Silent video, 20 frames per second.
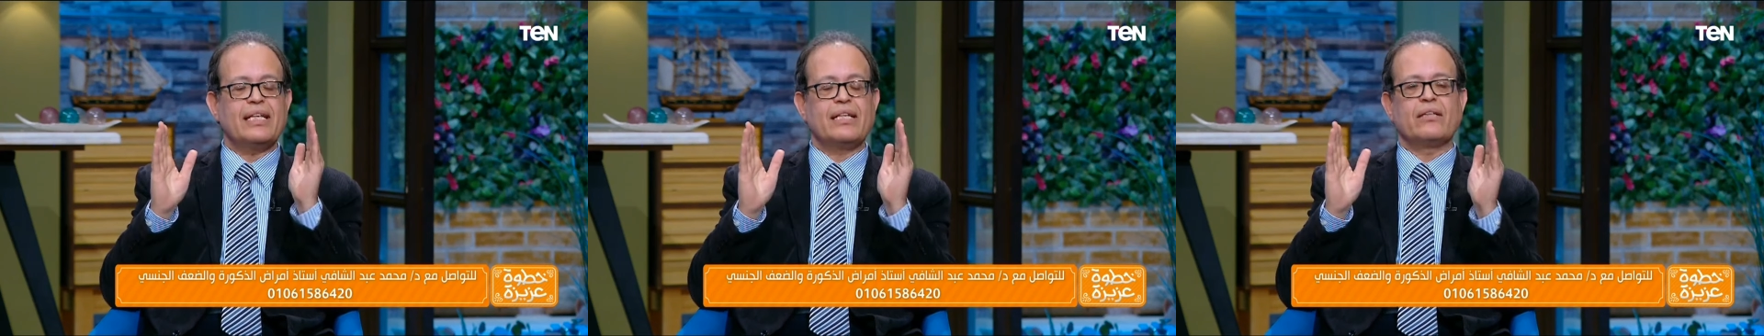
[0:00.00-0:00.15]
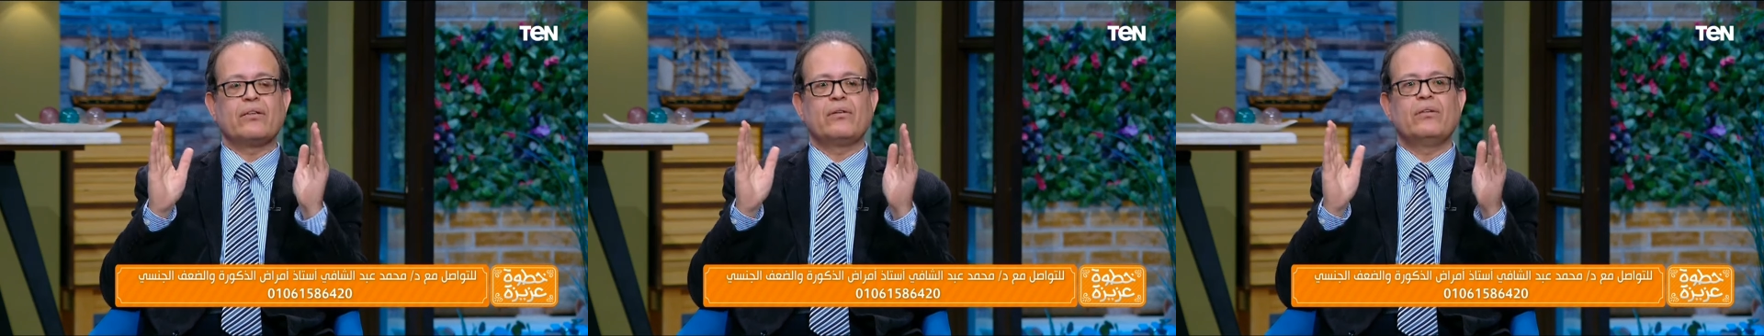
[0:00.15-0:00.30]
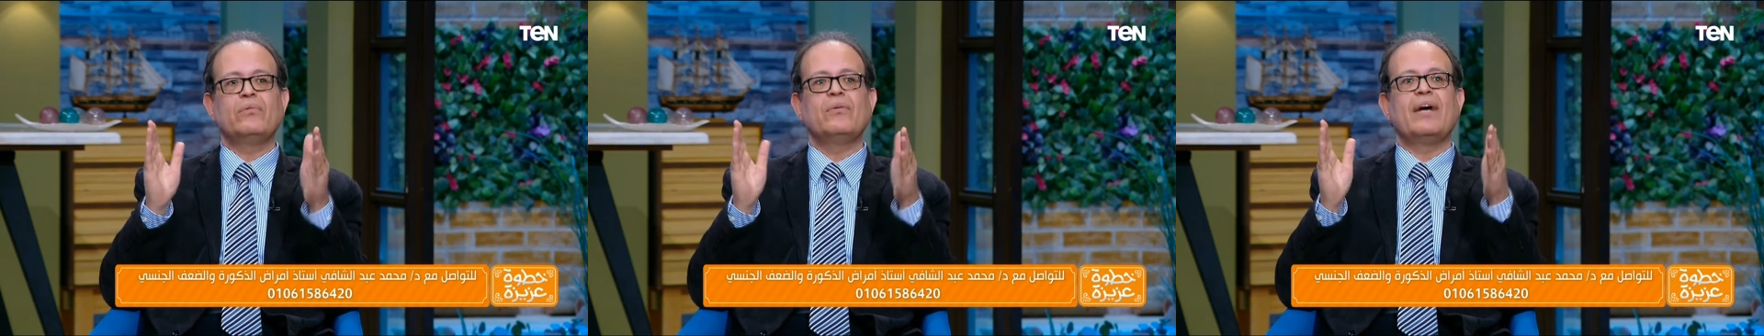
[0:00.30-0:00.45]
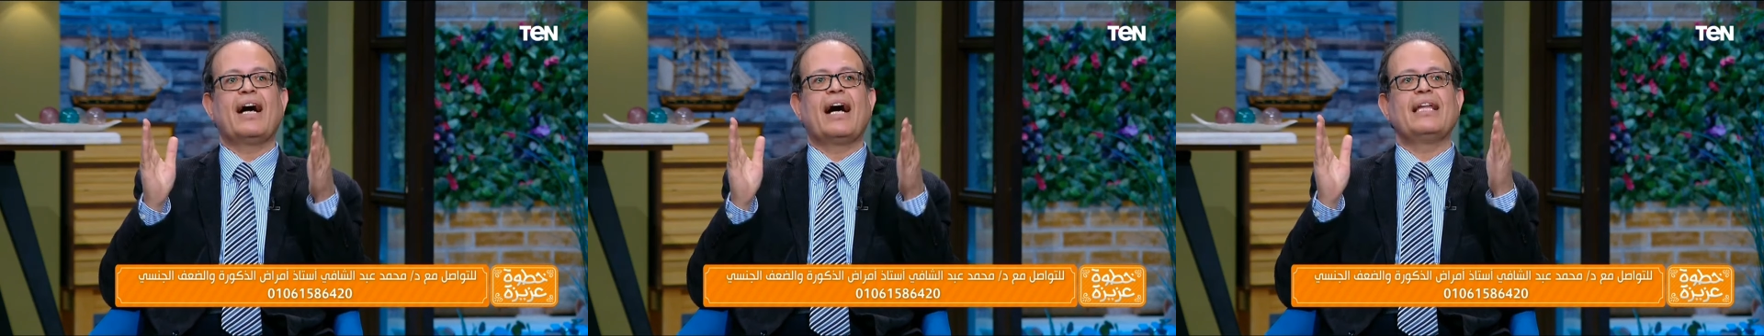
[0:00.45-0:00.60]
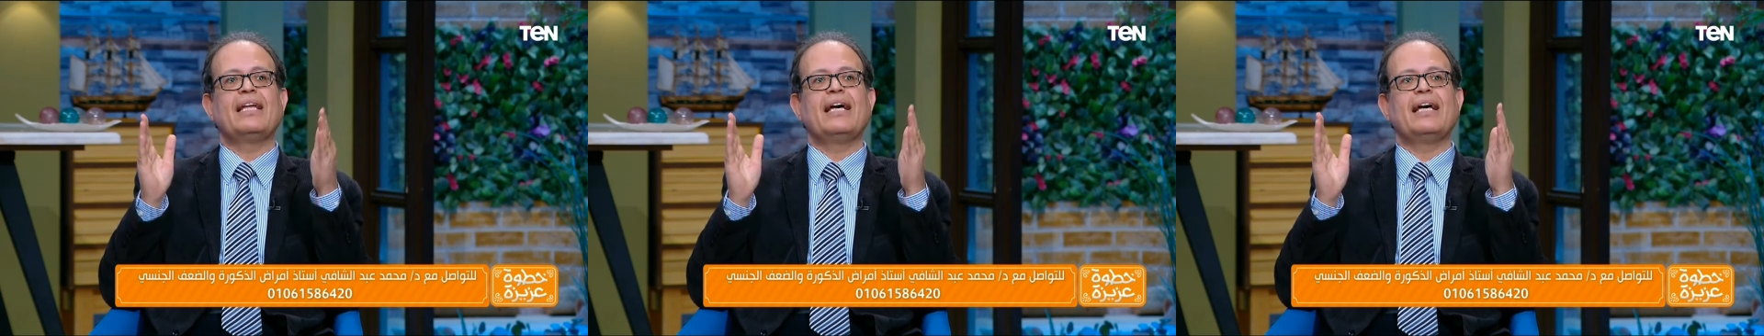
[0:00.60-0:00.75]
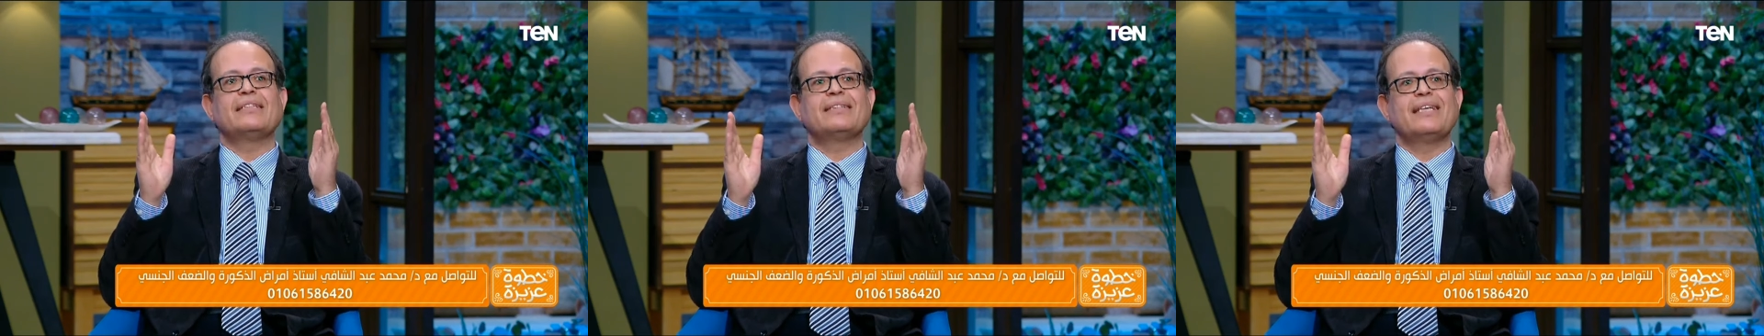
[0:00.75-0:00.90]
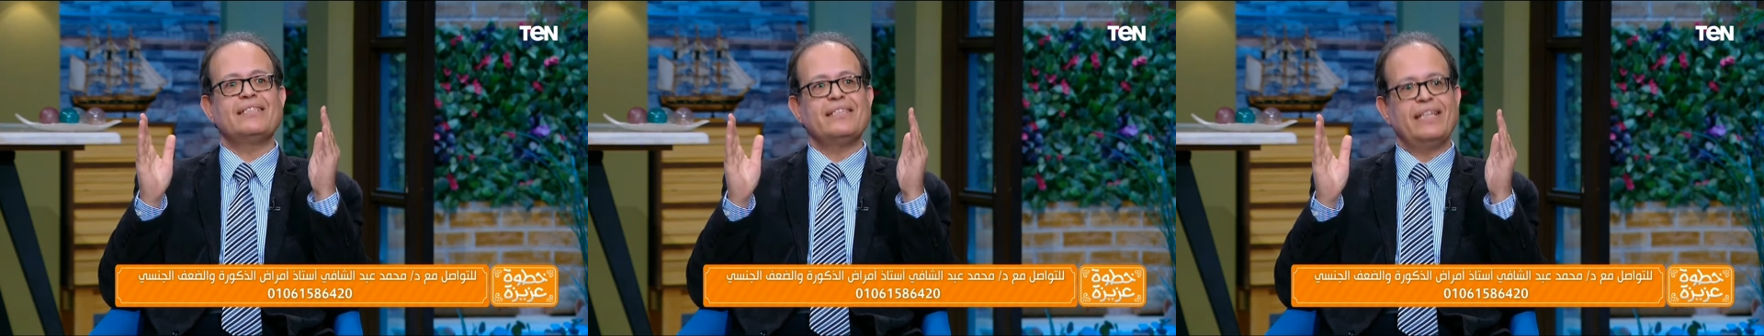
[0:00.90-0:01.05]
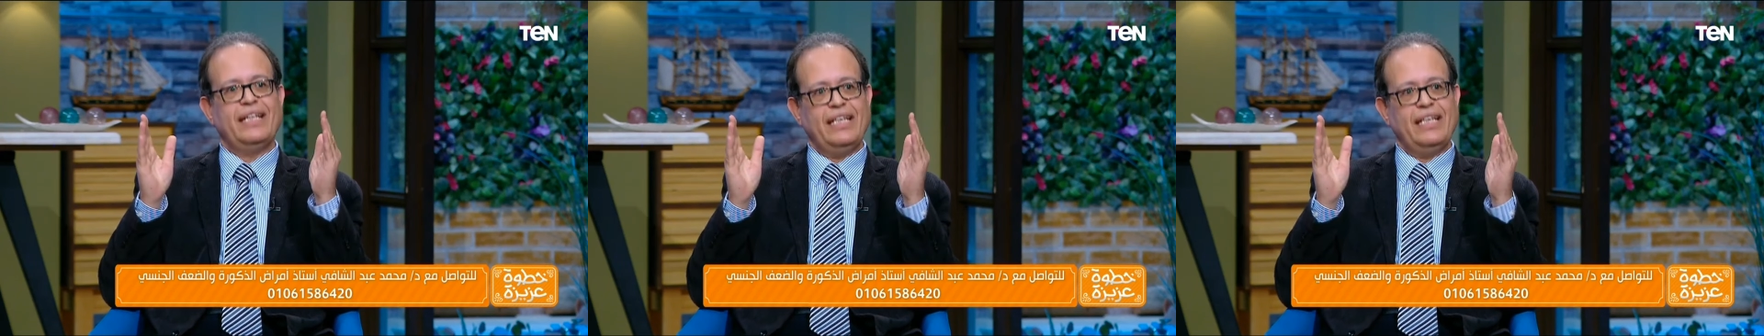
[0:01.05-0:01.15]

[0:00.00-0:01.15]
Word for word: اللي هو على اساس